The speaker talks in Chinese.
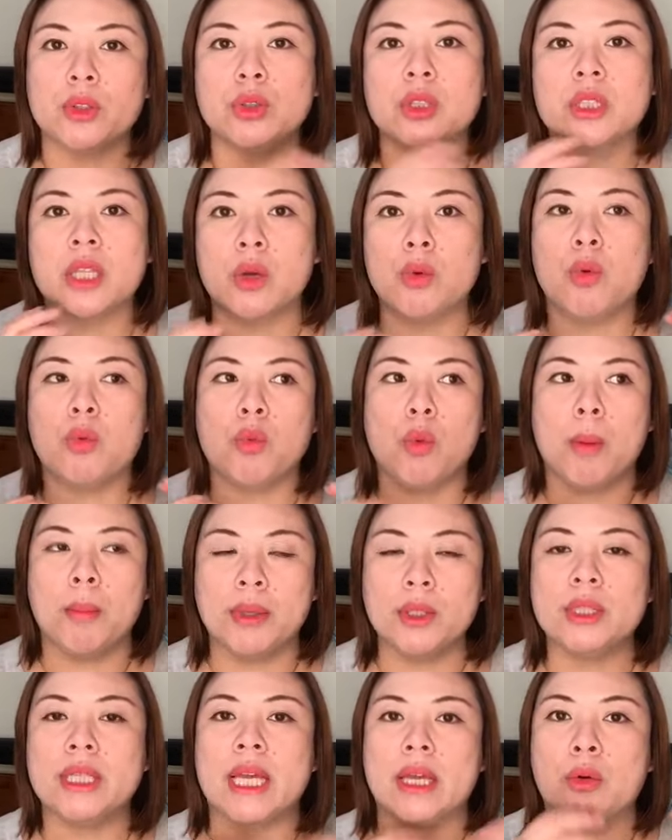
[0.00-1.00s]
就是给我我
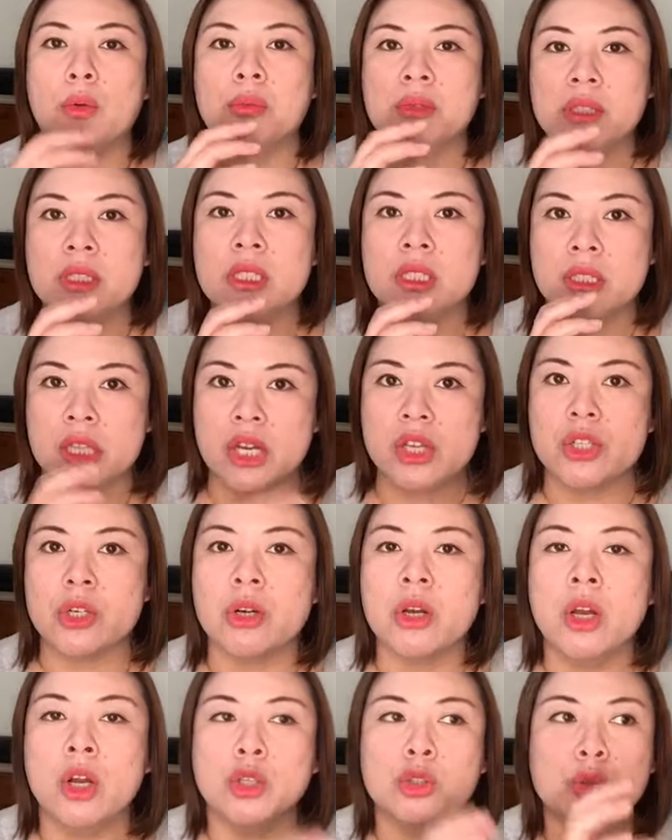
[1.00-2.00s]
们给我们自己人
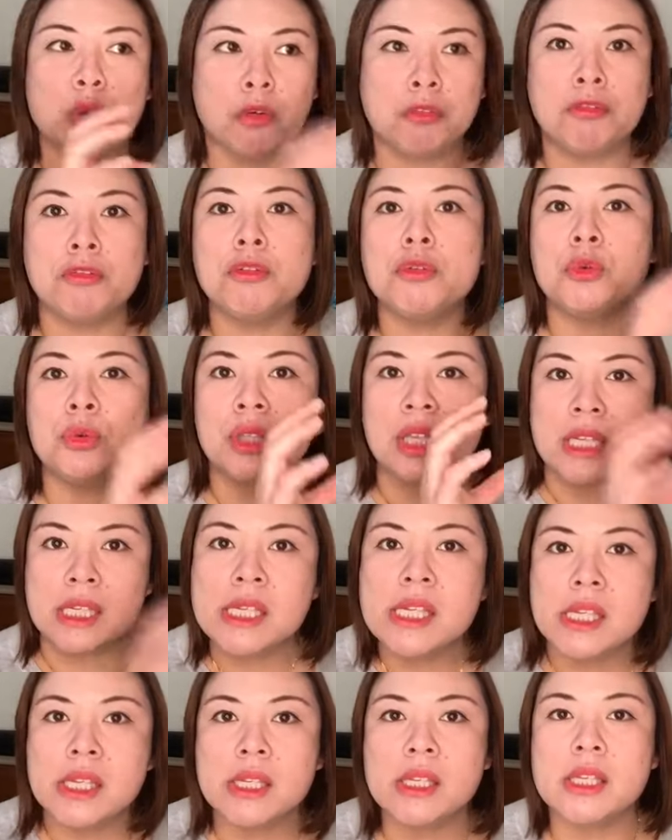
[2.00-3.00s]
生所赋予的意
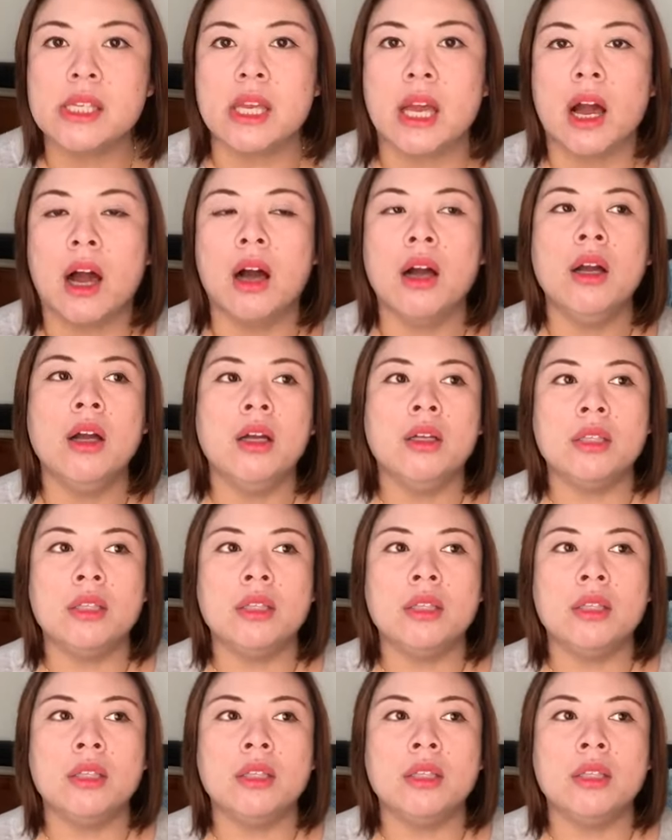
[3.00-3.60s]
义啊。